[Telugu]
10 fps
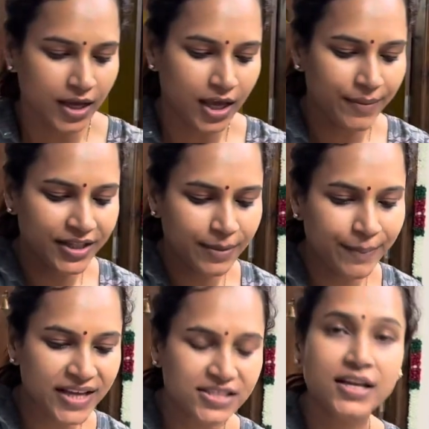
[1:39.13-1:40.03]
ఈ మధ్య
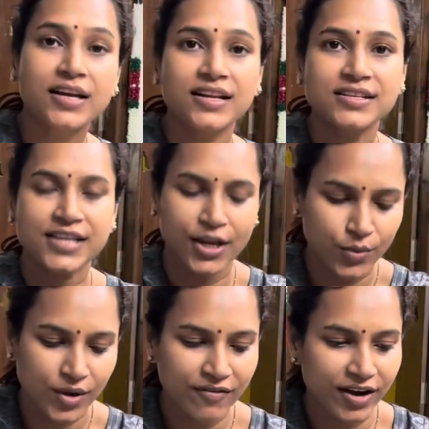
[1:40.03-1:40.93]
పేస్టల్ కలర్స్
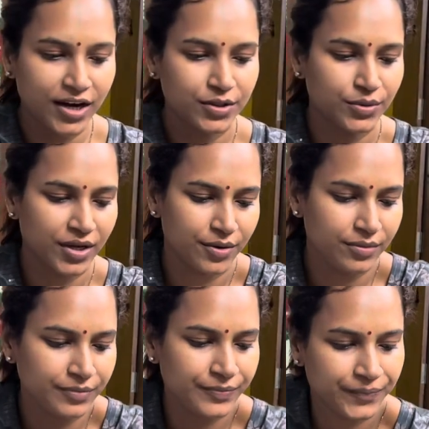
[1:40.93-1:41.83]
ఎక్కువగా వాడుతున్నారు
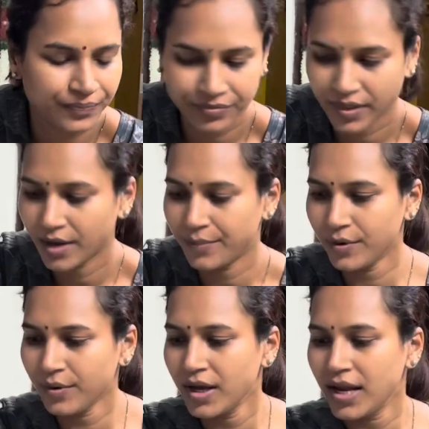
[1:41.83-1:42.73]

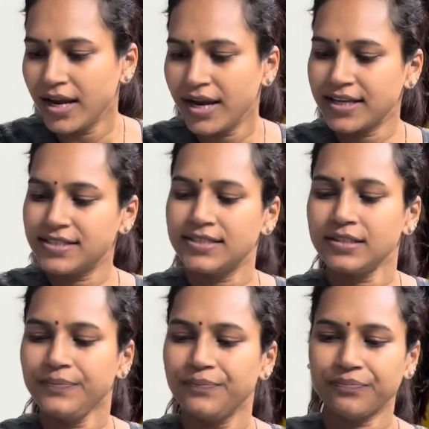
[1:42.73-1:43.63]
ఇప్పుడు నెక్స్ట్
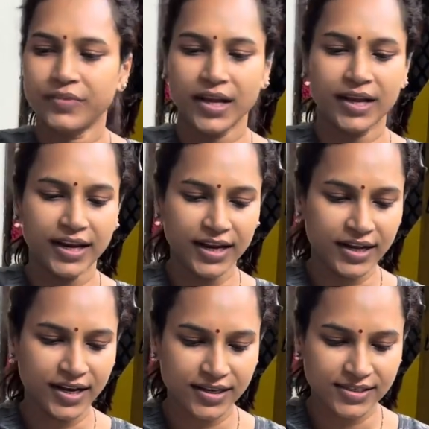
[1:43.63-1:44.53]
గ్రీన్
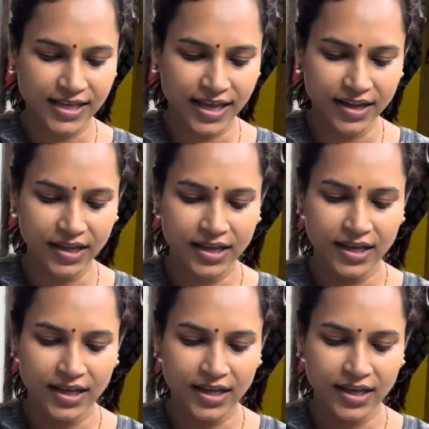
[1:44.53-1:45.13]
కలర్ శారీ